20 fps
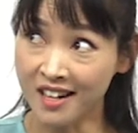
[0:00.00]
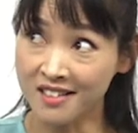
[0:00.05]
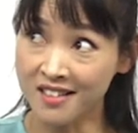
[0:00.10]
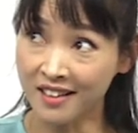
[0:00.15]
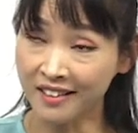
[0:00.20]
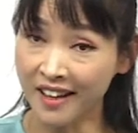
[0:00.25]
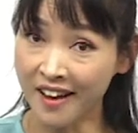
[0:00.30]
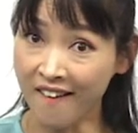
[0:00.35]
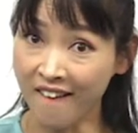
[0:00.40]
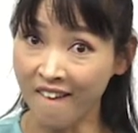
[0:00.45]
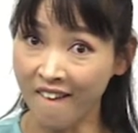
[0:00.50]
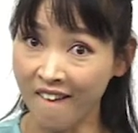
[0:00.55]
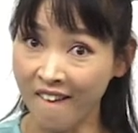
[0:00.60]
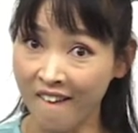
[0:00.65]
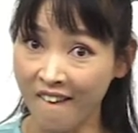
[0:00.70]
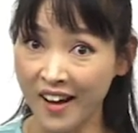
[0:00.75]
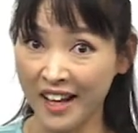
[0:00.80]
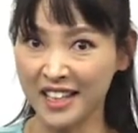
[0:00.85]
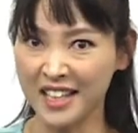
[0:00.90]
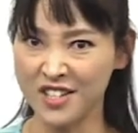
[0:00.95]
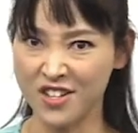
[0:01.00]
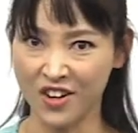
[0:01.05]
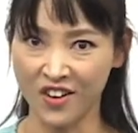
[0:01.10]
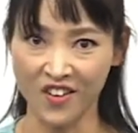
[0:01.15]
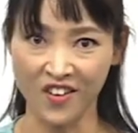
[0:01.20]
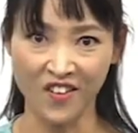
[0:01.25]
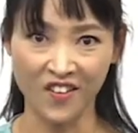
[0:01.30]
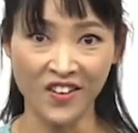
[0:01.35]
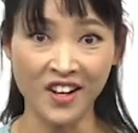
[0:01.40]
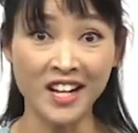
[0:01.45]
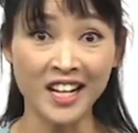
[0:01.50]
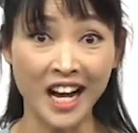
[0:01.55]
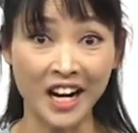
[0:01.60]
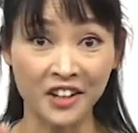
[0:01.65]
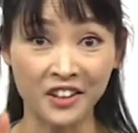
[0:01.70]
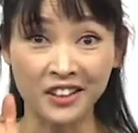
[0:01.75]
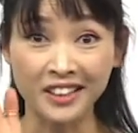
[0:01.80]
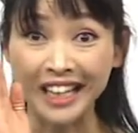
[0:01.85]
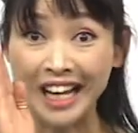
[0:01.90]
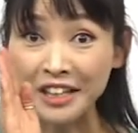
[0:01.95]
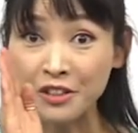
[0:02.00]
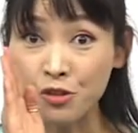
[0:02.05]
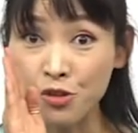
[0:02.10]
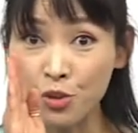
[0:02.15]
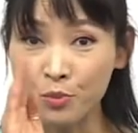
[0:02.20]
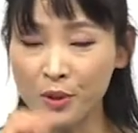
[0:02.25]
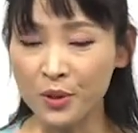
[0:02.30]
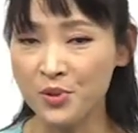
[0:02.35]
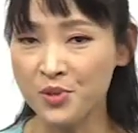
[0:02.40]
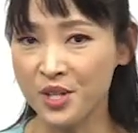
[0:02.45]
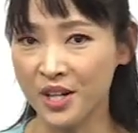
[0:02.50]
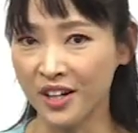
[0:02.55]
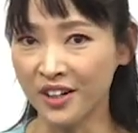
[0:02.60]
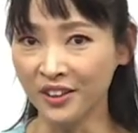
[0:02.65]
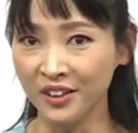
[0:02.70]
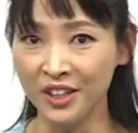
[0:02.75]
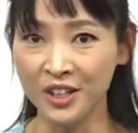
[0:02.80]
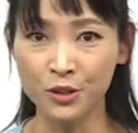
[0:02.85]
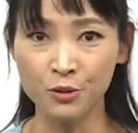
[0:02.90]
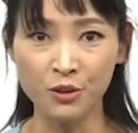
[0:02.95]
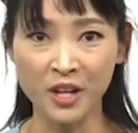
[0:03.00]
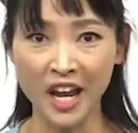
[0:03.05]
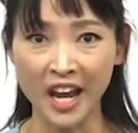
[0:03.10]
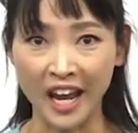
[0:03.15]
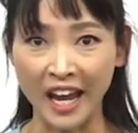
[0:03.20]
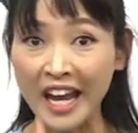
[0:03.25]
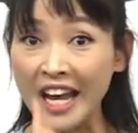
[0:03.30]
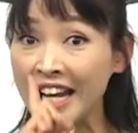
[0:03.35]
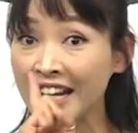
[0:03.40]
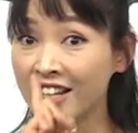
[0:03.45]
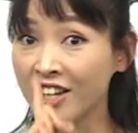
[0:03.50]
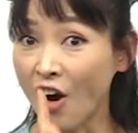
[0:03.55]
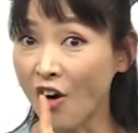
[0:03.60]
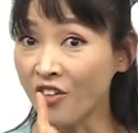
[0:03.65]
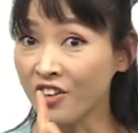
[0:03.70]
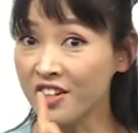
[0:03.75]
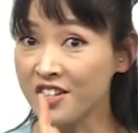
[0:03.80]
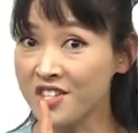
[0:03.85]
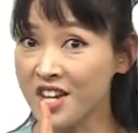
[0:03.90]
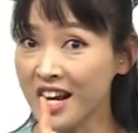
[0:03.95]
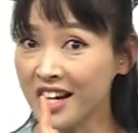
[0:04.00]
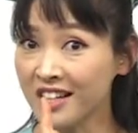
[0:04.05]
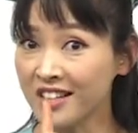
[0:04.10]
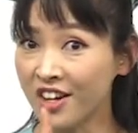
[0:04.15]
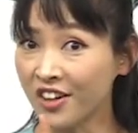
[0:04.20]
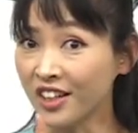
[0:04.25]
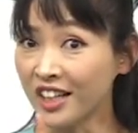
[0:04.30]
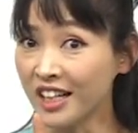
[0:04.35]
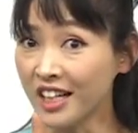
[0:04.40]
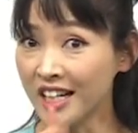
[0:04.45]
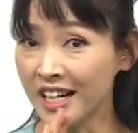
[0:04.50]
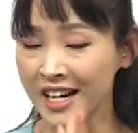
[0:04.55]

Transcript: 향상돼요? 아니죠. 가격을 낮춤으로써 우리의 경쟁력을